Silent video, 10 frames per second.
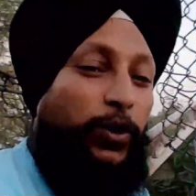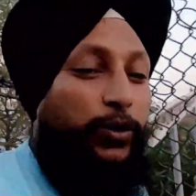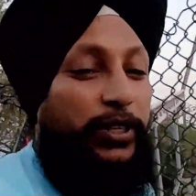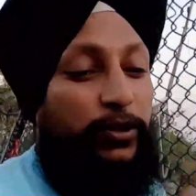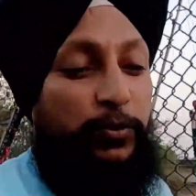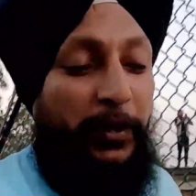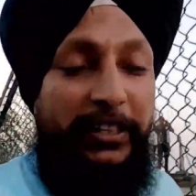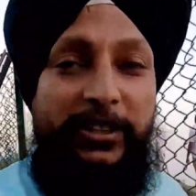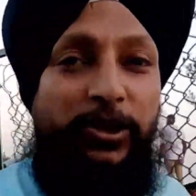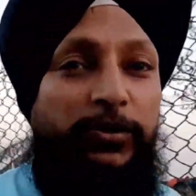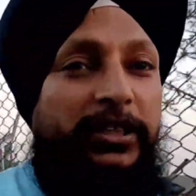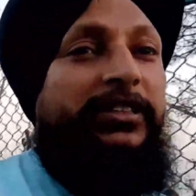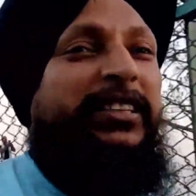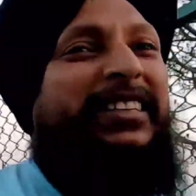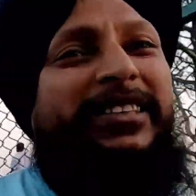वो होगी कुछ पाँच
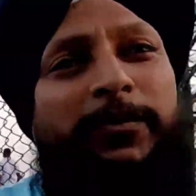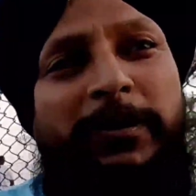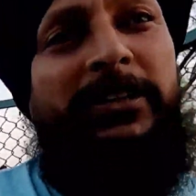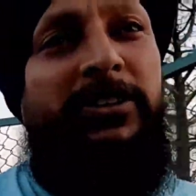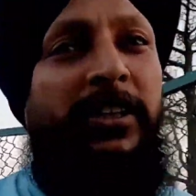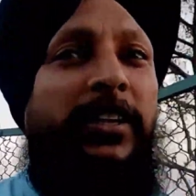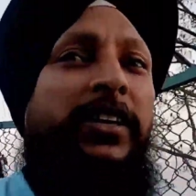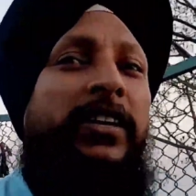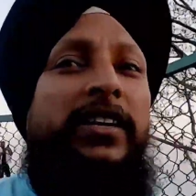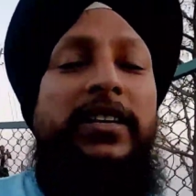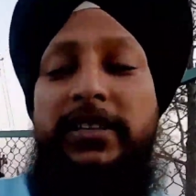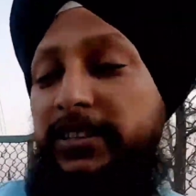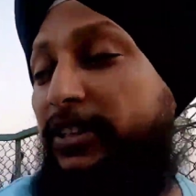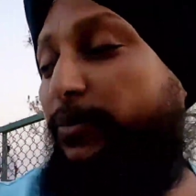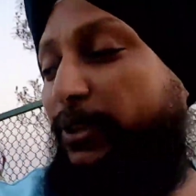किलोमीटर साढ़े चार पाँच
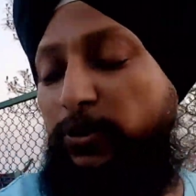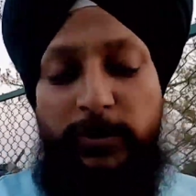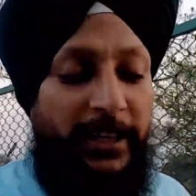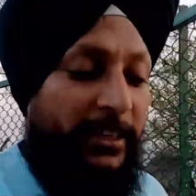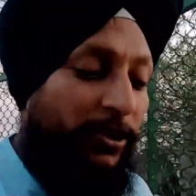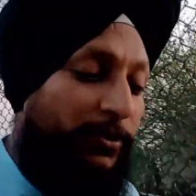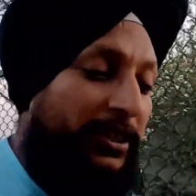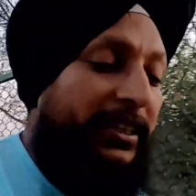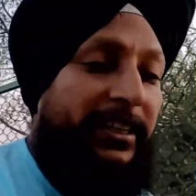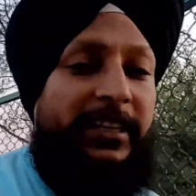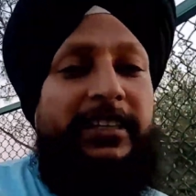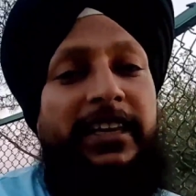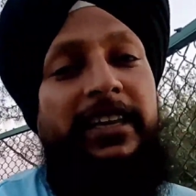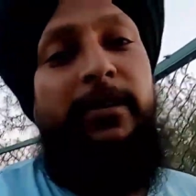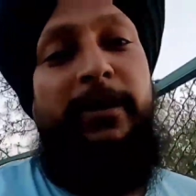जिसमें से दो ढाई किलोमीटर ये लेके
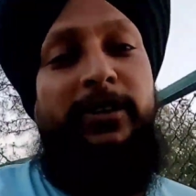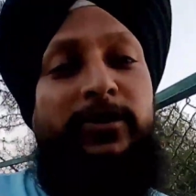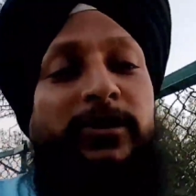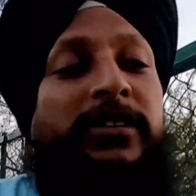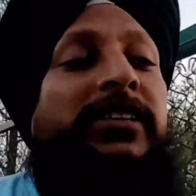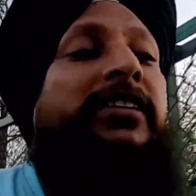जाएगा भाई को